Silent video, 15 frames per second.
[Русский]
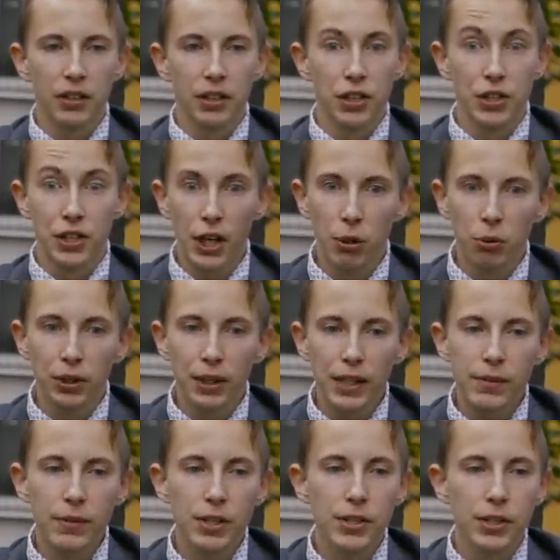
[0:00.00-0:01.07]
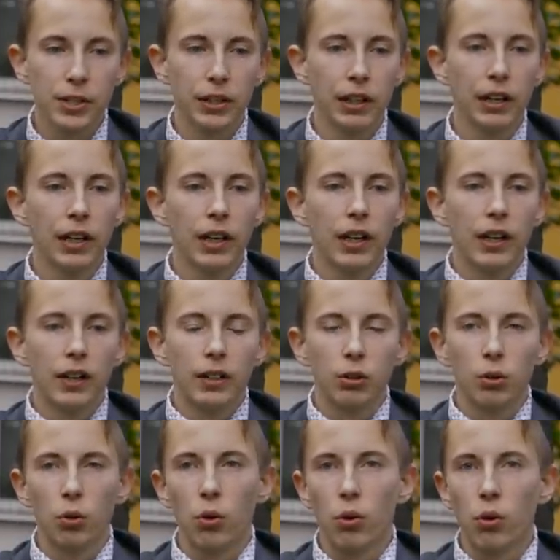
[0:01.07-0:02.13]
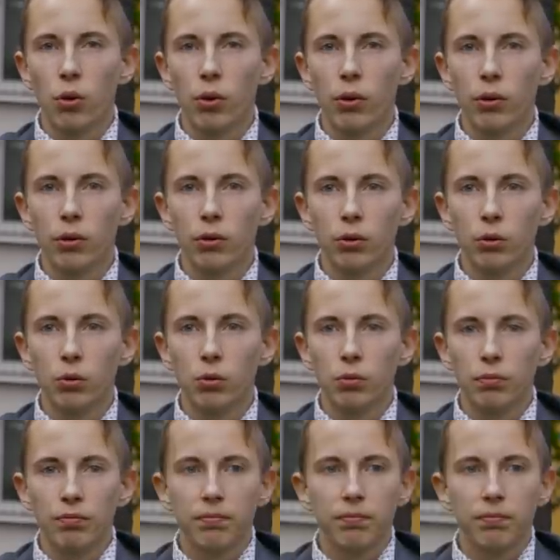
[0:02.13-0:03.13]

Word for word: неделю трезвости, то, ну,